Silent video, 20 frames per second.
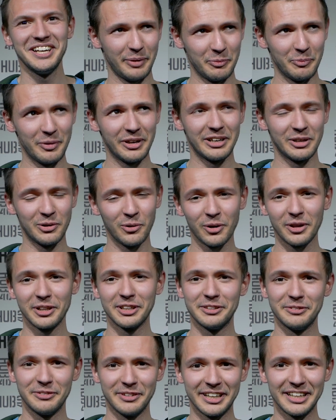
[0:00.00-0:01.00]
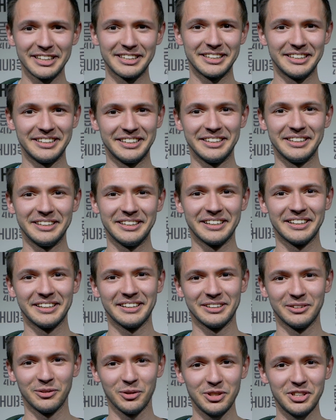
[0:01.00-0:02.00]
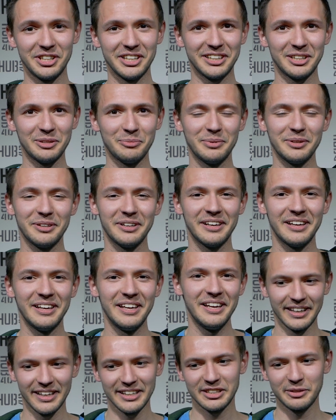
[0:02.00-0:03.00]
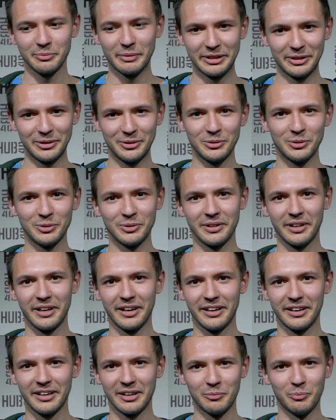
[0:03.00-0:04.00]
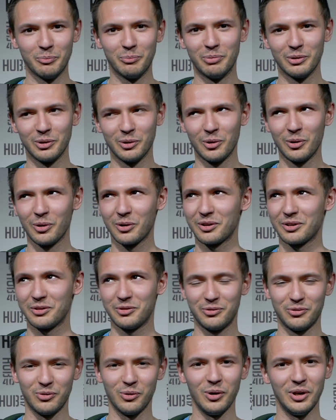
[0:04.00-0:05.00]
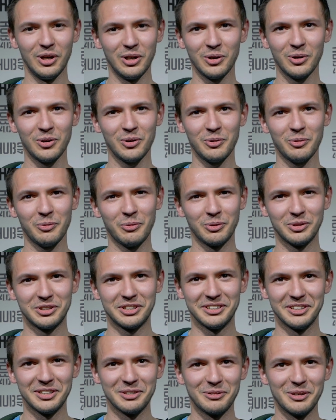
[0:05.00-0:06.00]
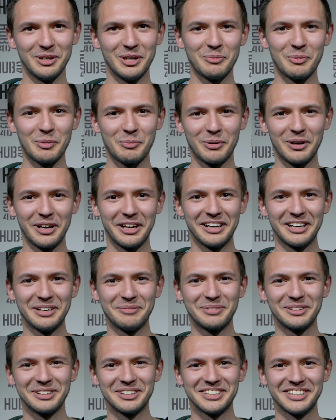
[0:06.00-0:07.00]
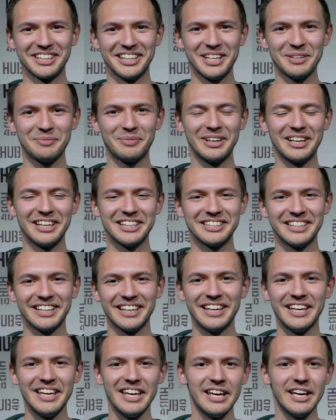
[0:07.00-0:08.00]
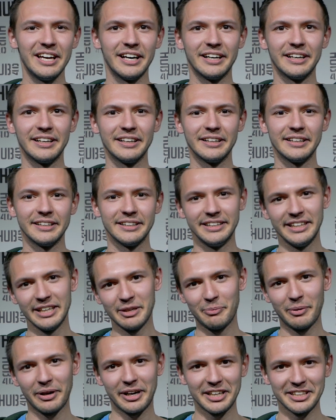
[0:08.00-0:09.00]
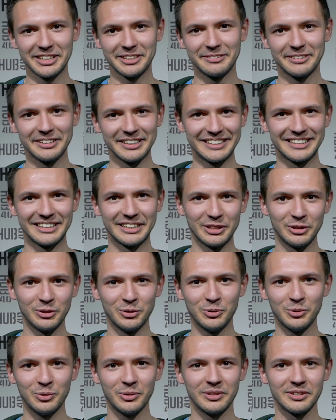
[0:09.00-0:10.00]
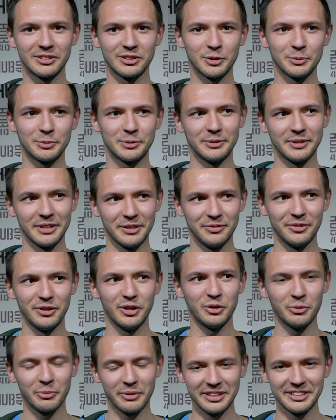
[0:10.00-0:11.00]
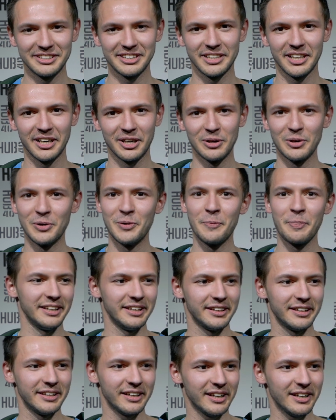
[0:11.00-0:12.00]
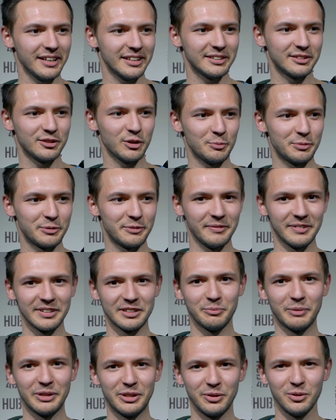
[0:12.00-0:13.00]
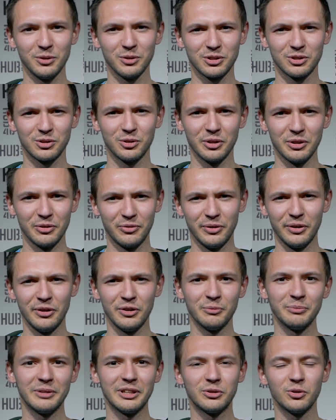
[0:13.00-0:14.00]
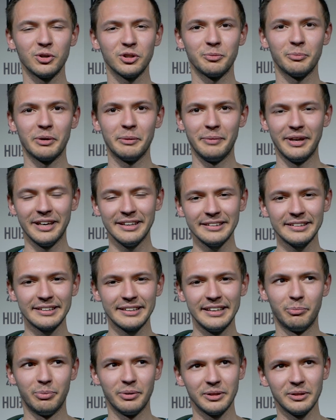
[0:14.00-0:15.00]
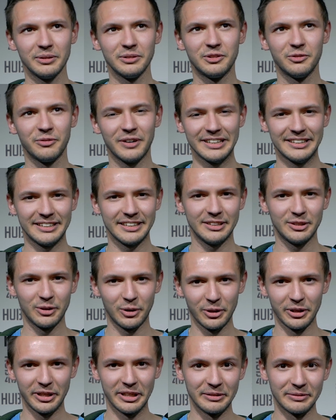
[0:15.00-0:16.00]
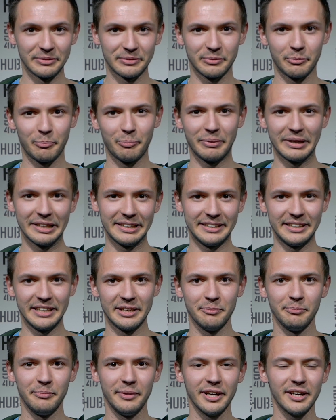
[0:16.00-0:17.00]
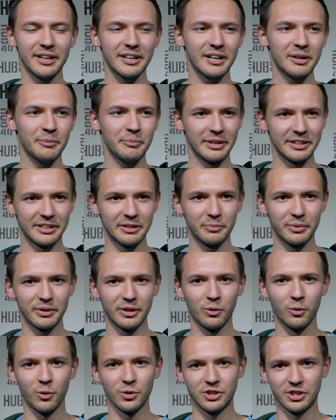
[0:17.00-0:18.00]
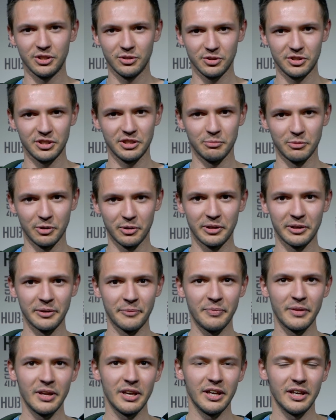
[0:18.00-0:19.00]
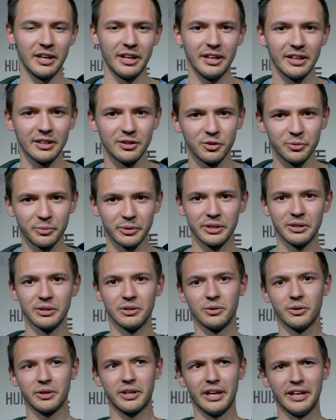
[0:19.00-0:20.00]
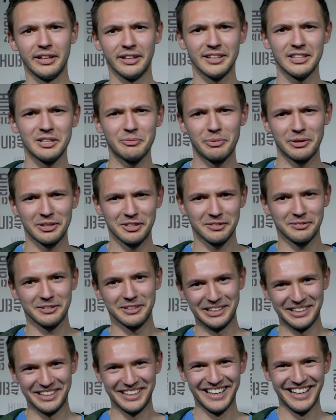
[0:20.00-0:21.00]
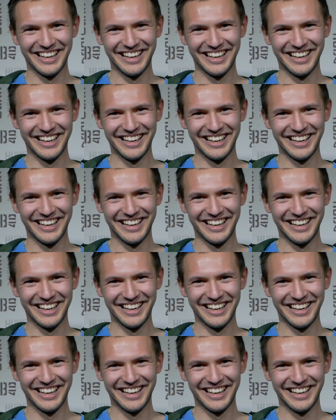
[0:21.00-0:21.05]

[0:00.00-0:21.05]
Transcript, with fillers: примерно около 12 ночи это было. Я смотрю на блог Folio, очень довольно популярное приложение, полезное, а, где показывала цену, собственно, эфириума и задал. И я, собственно, смотрю, что эфириум на тот момент был 20 долларов. По тем меркам это было очень-очень много. И я думаю, окей, надо продавать.